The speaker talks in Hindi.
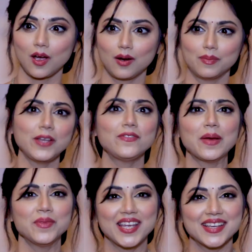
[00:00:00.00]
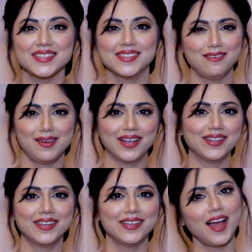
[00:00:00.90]
माय फैमिली
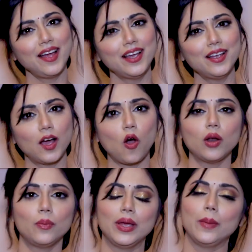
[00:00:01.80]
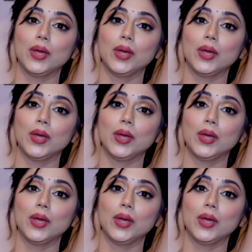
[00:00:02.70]
आई थिंक या या या और मे,